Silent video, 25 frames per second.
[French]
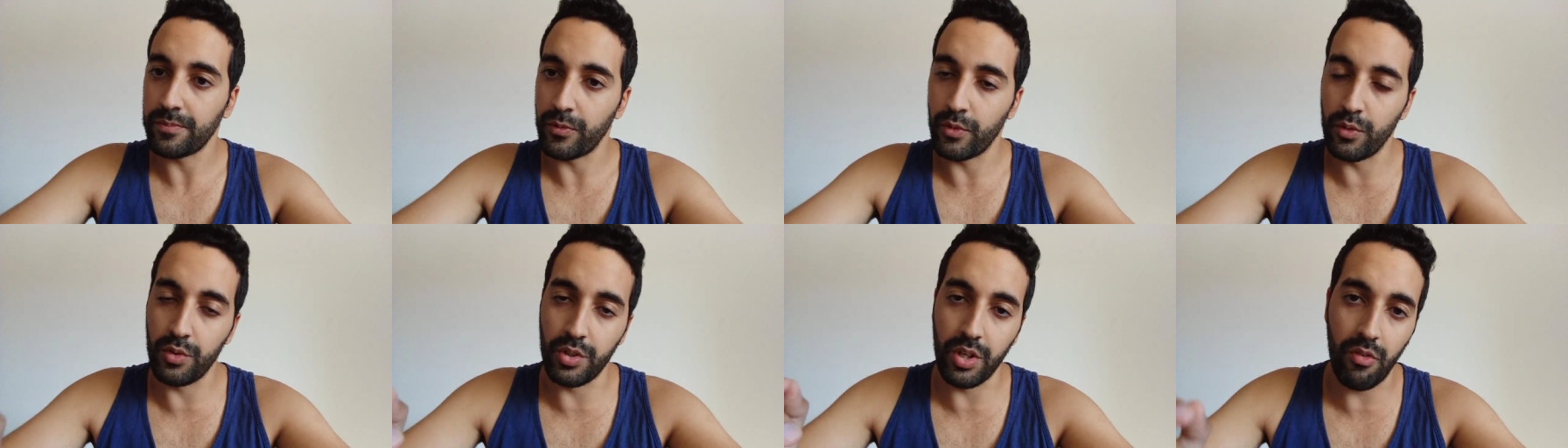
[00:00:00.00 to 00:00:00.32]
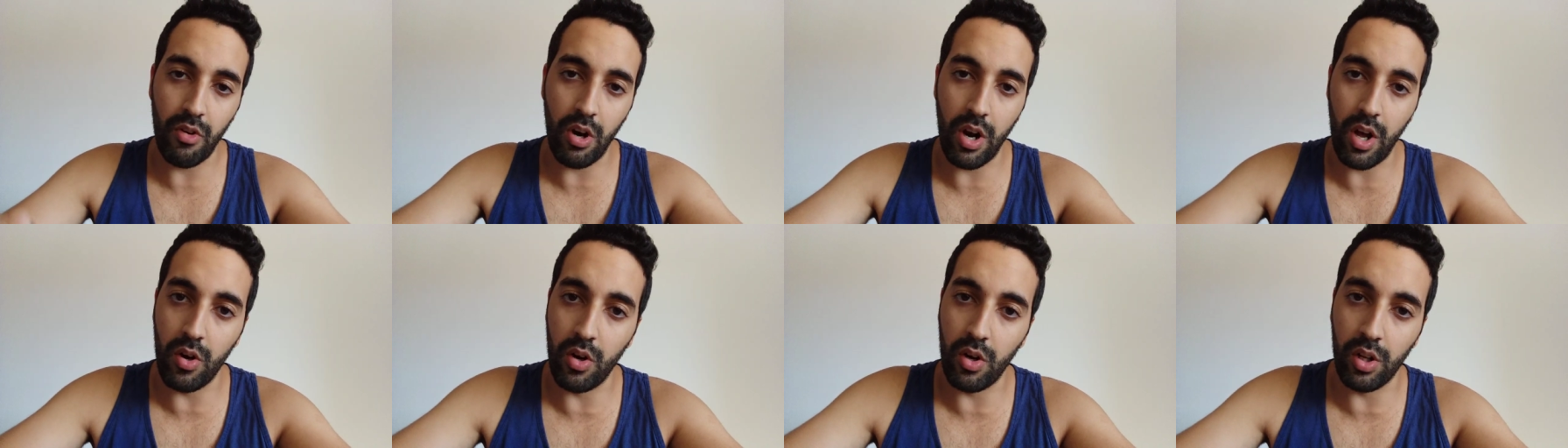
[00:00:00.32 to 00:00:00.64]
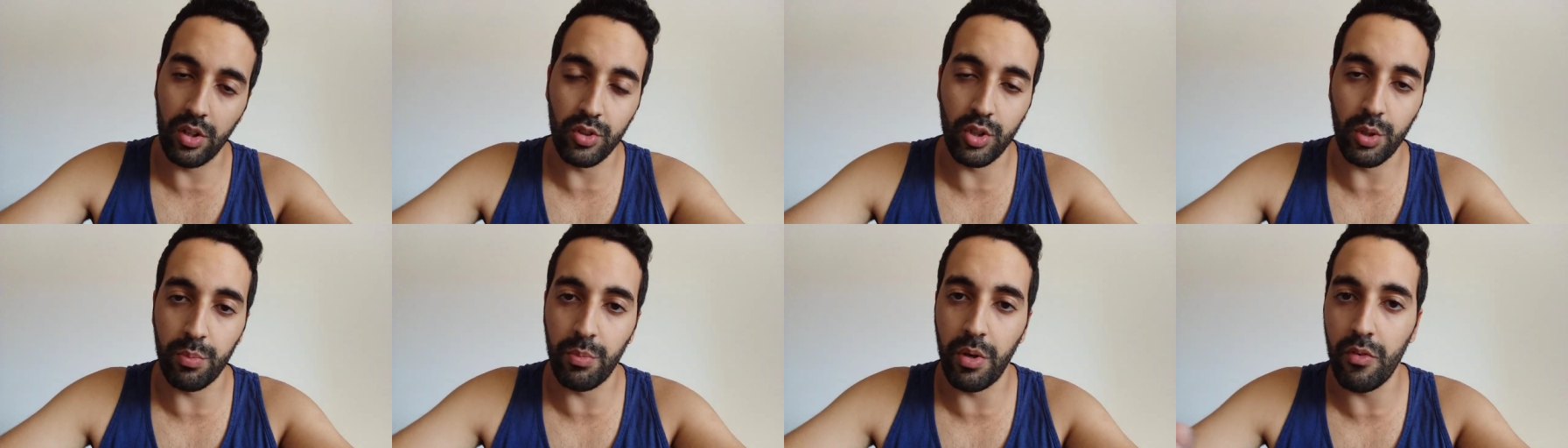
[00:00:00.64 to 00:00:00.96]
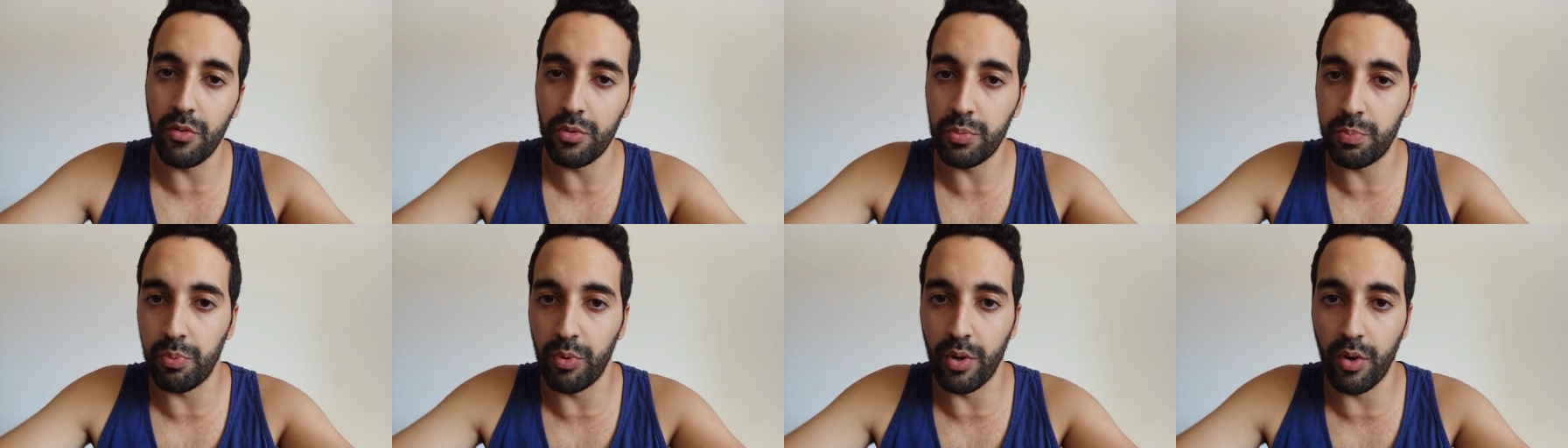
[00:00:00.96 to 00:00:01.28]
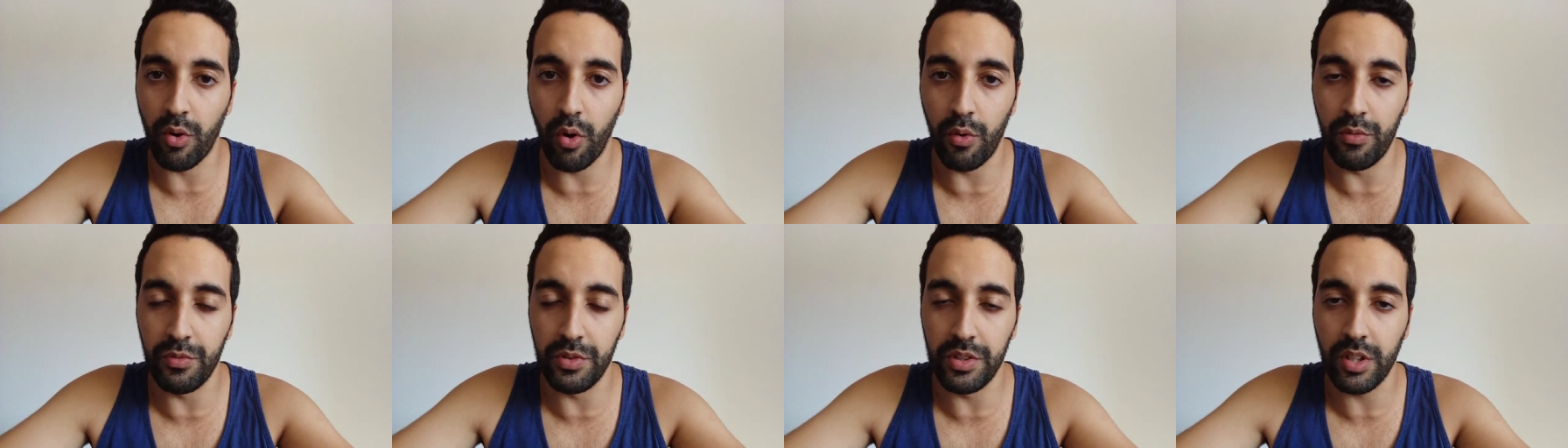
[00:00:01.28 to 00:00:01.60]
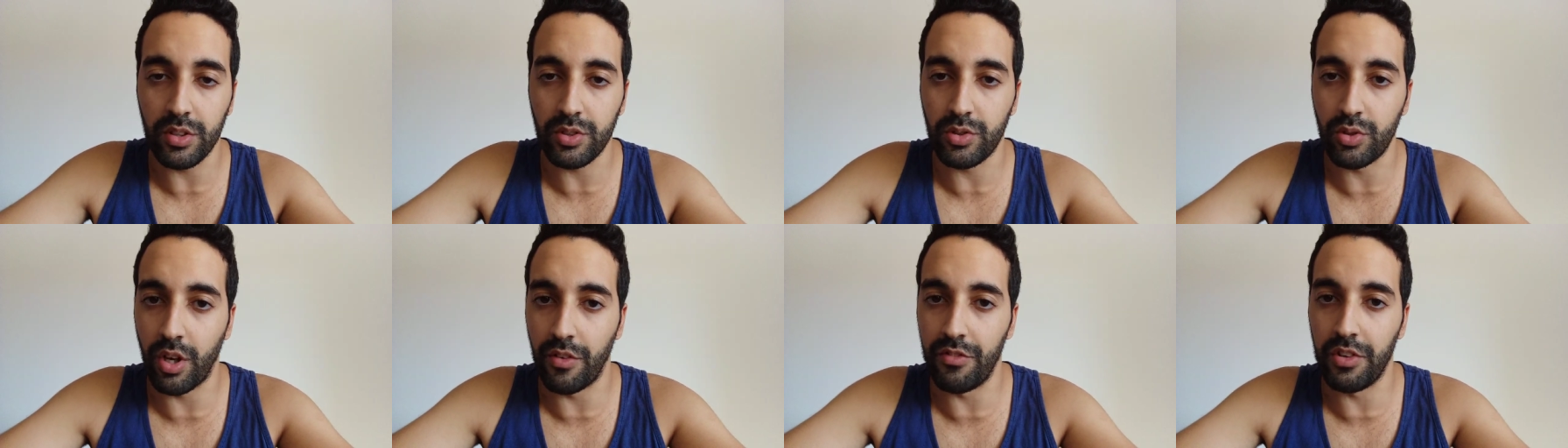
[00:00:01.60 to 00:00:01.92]
Dire, voilà, le lendemain, vous pourrez
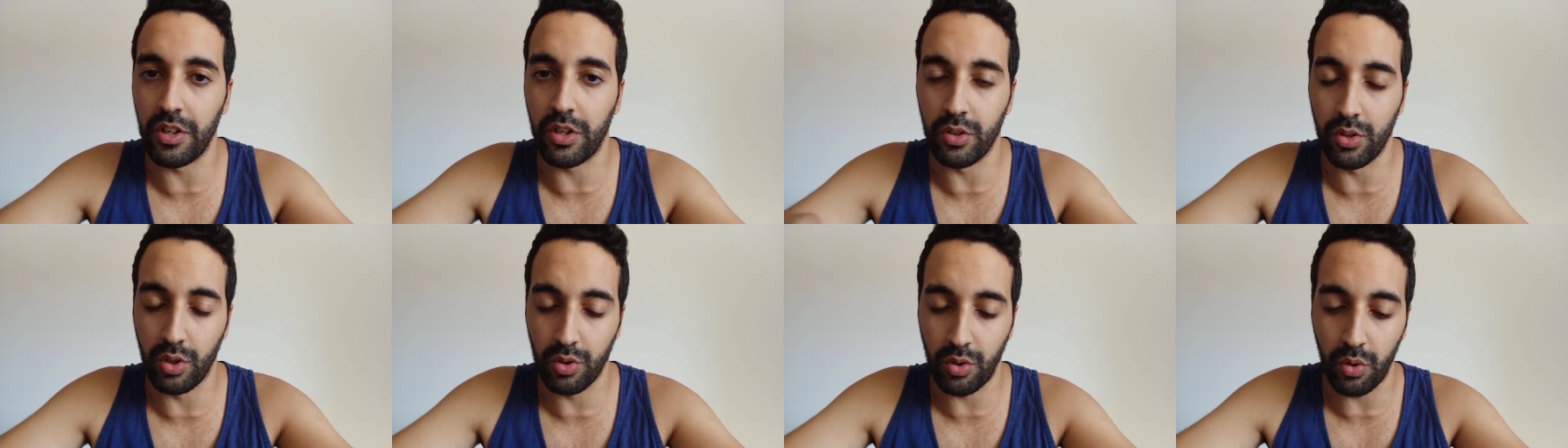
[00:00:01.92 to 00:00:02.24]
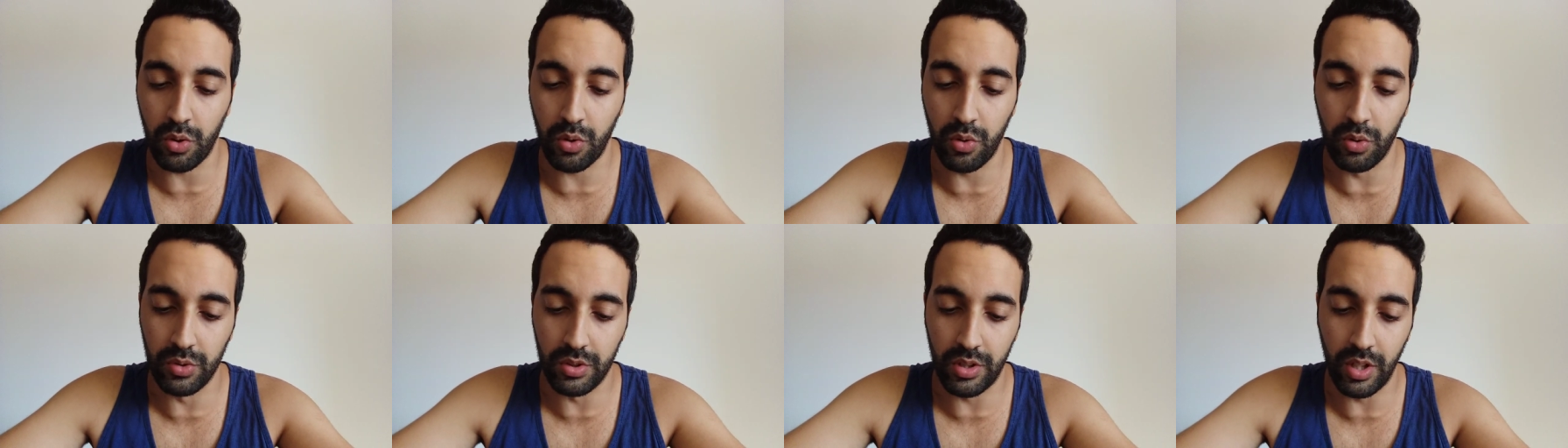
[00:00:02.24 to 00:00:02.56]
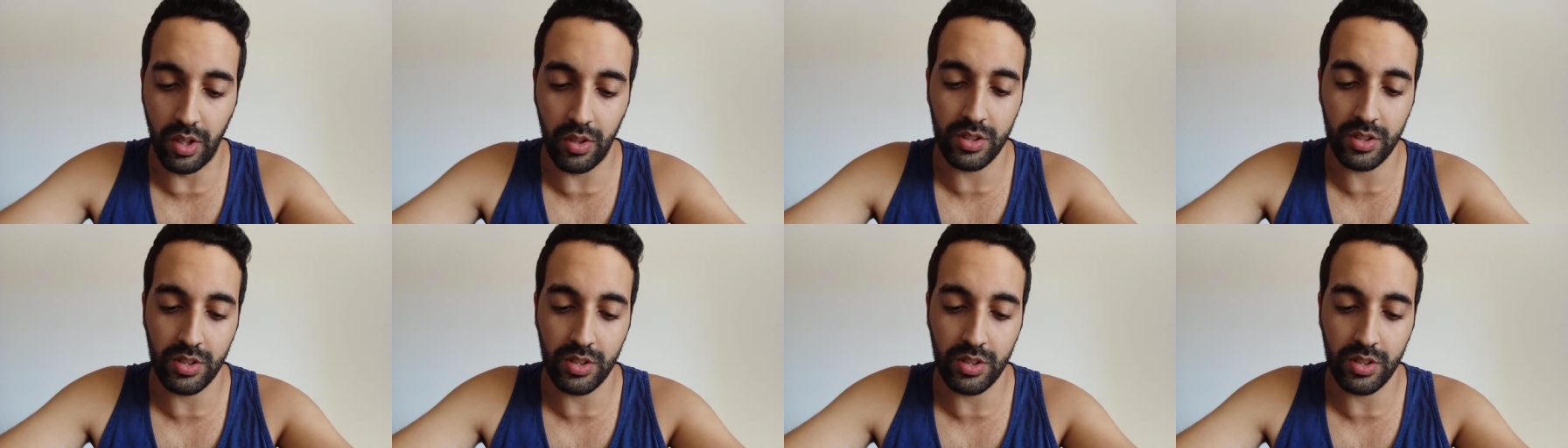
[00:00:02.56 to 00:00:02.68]
revenir avec un autre compte.